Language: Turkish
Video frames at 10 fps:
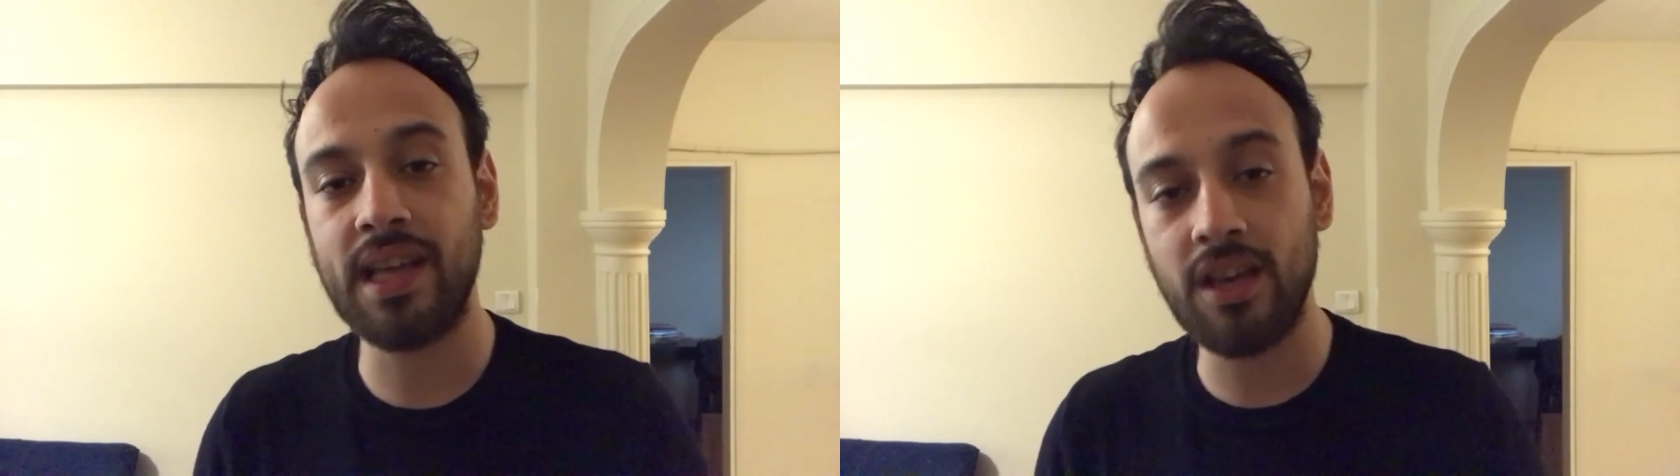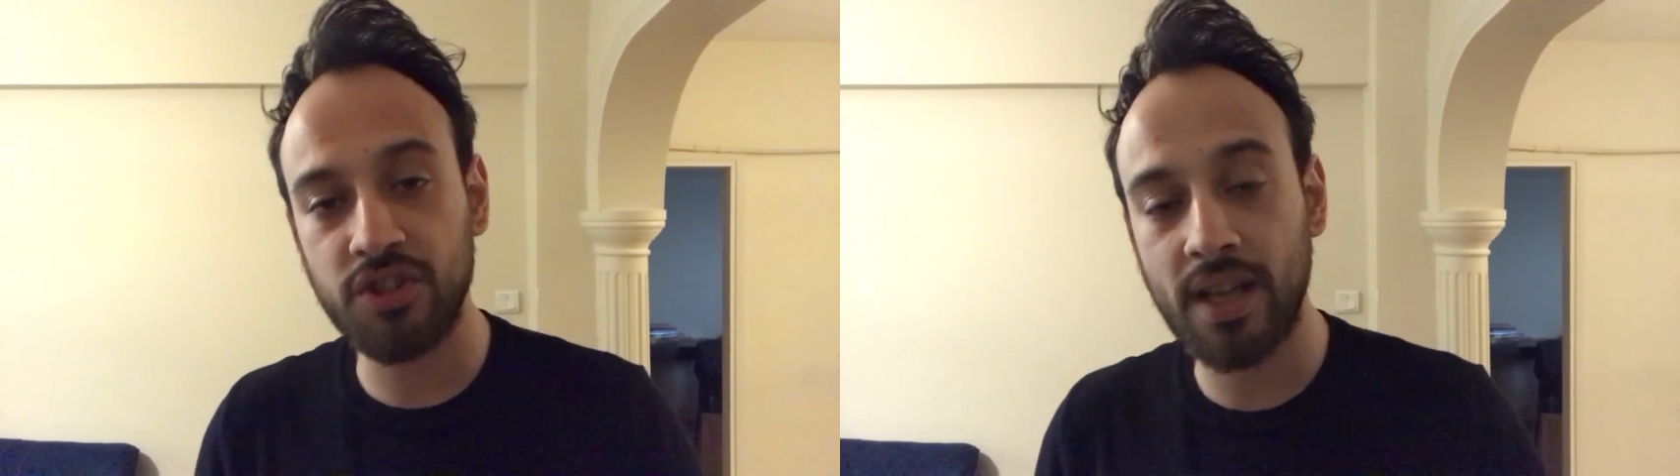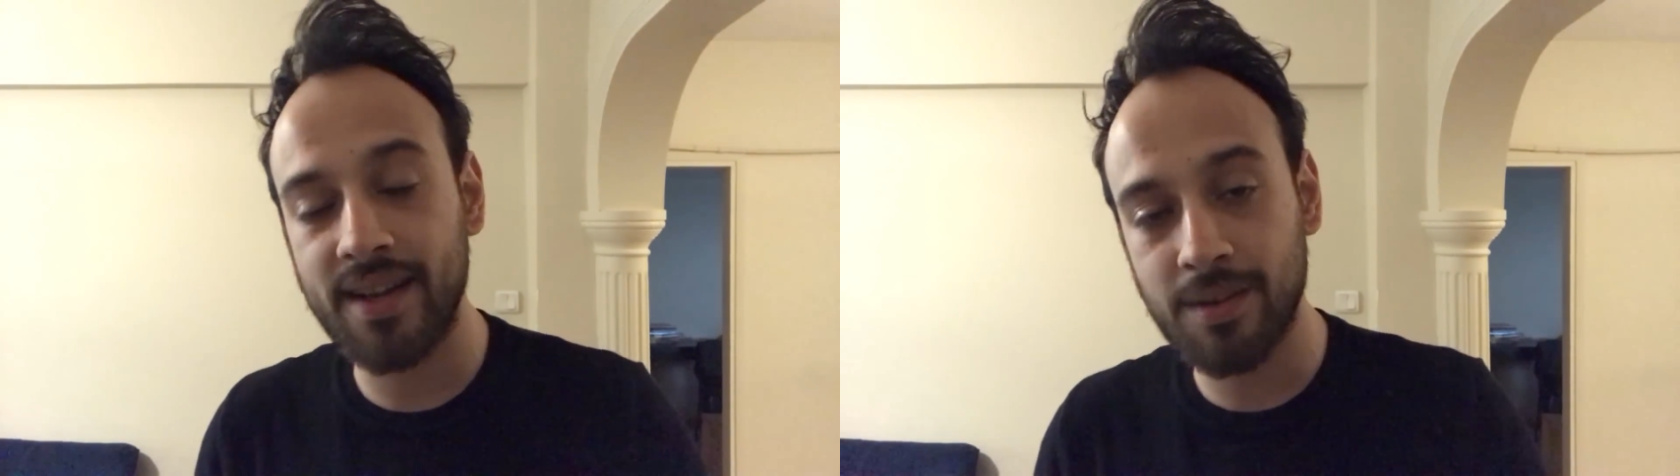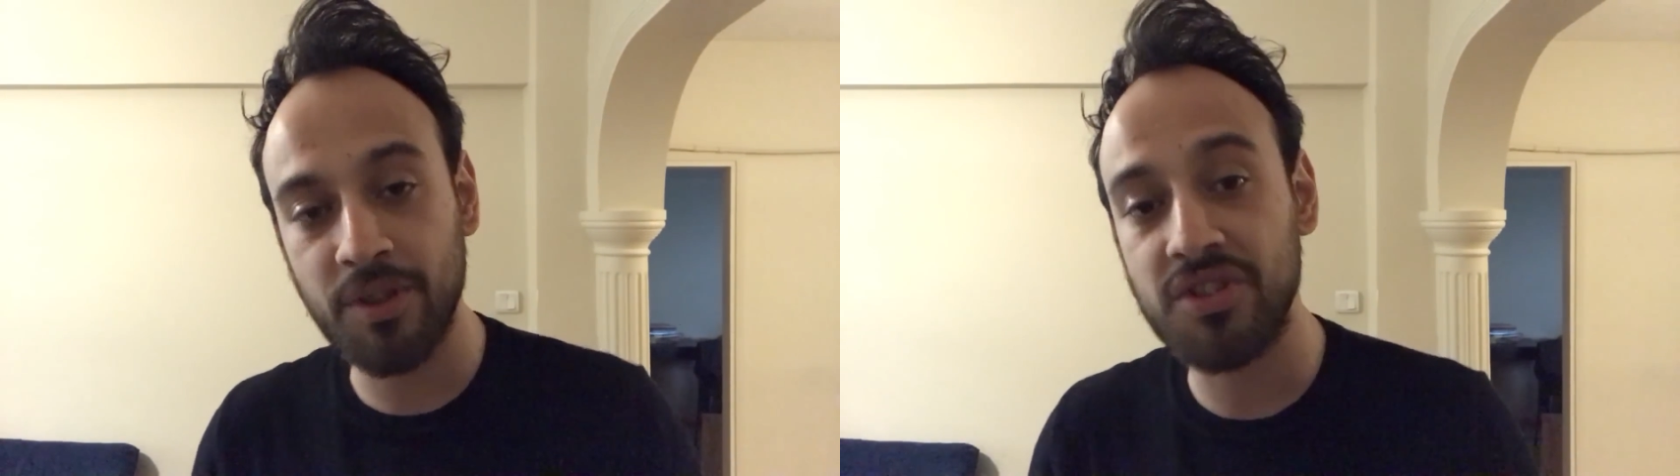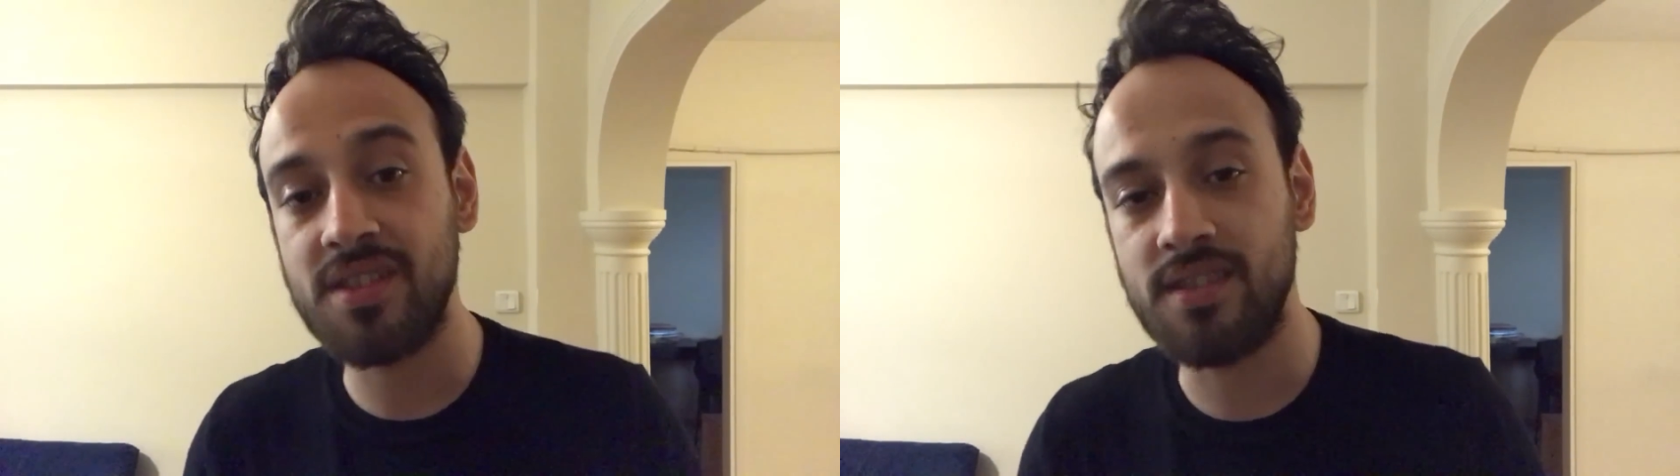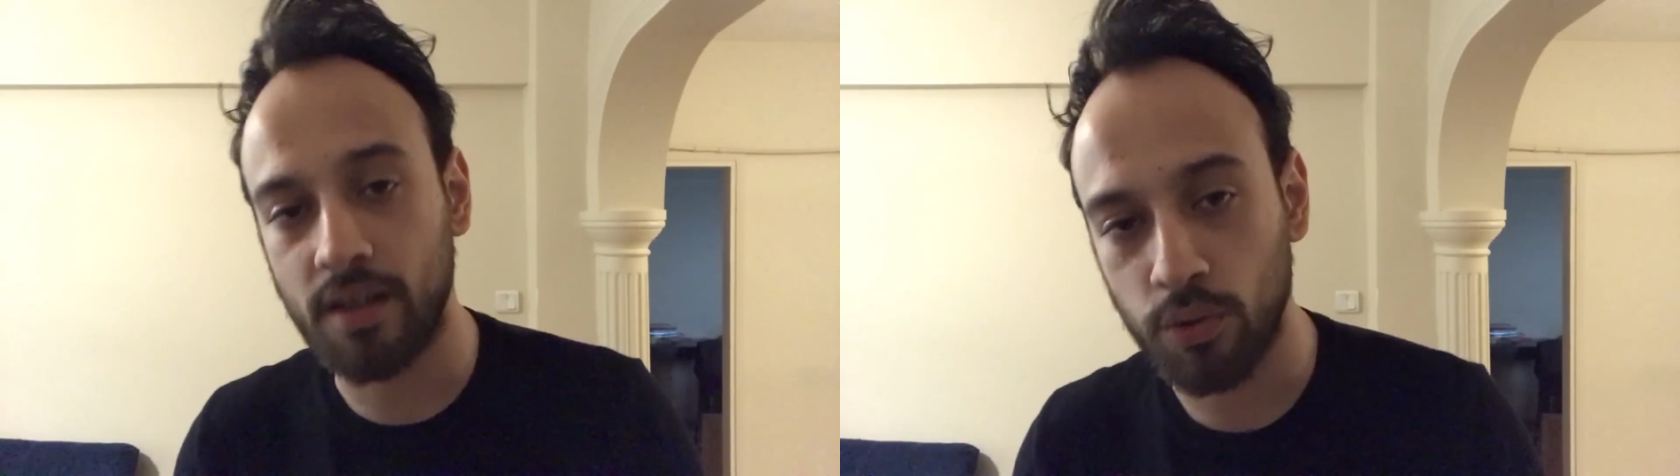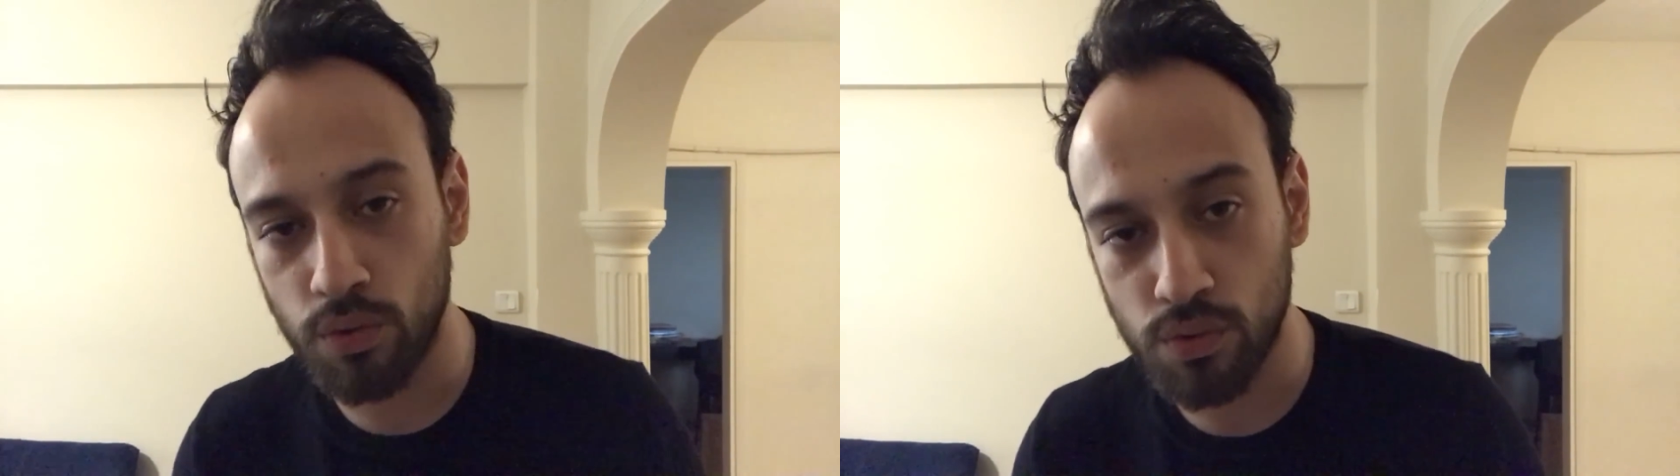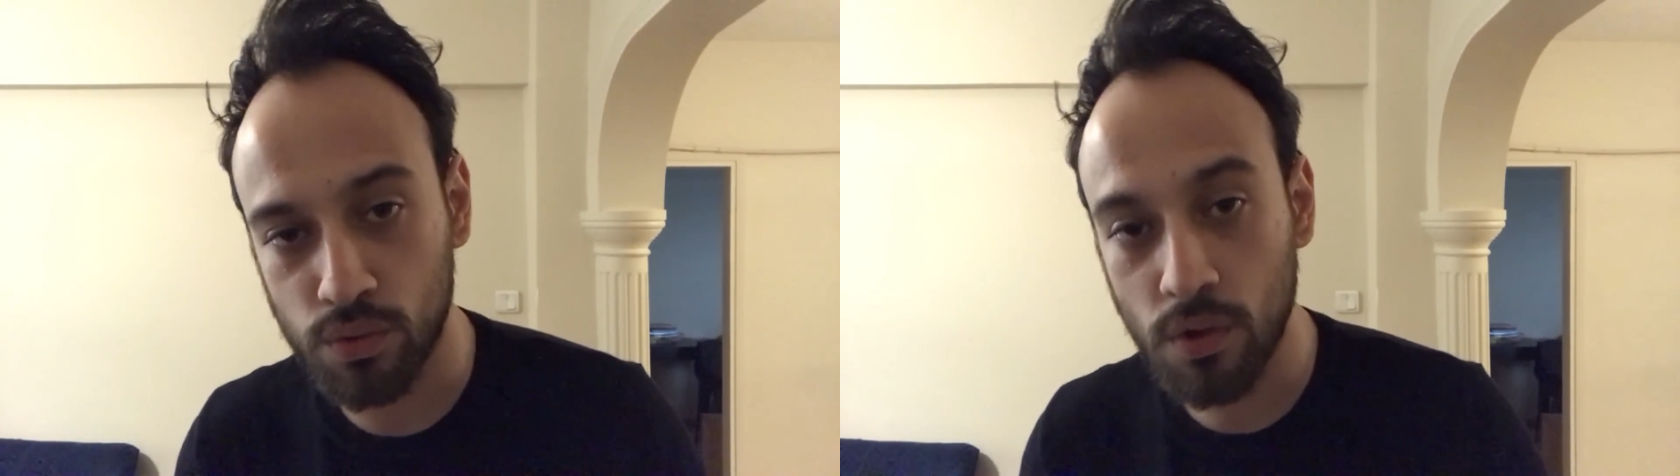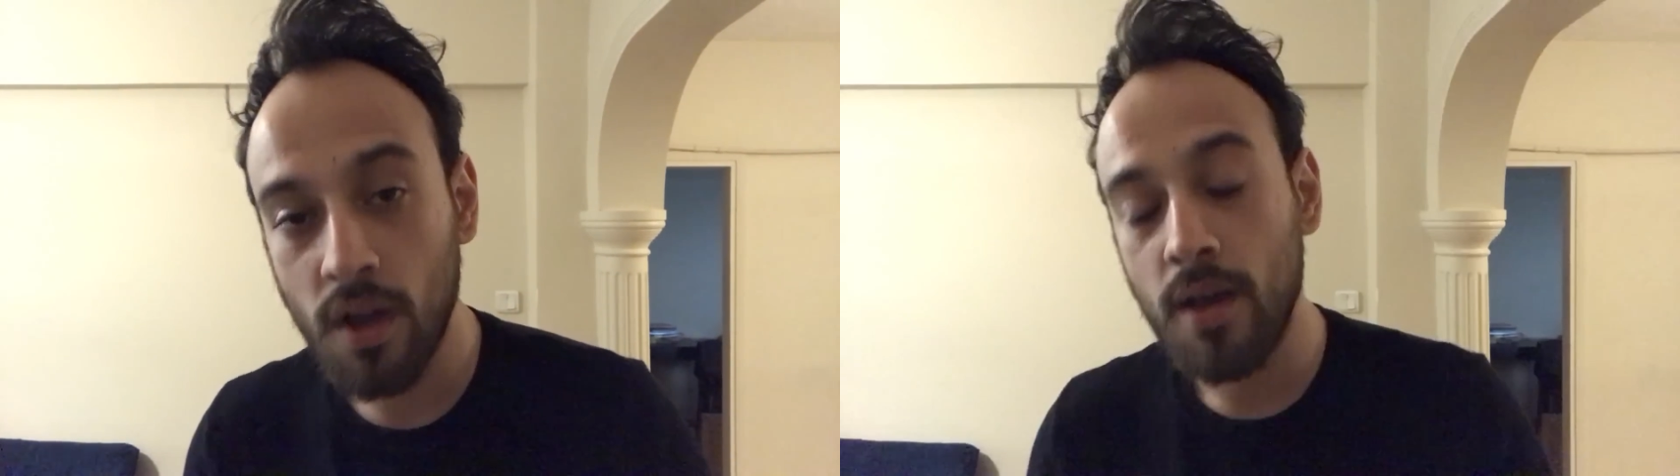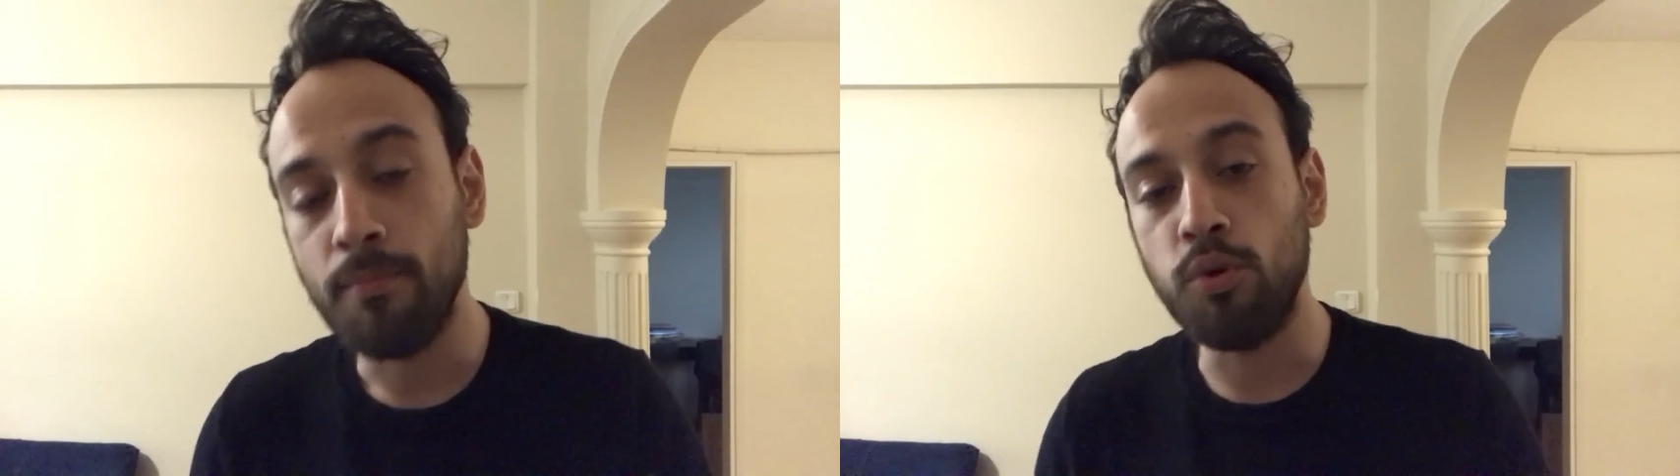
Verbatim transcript: içinde geleceği her zaman için siz yaratıyorsunuz.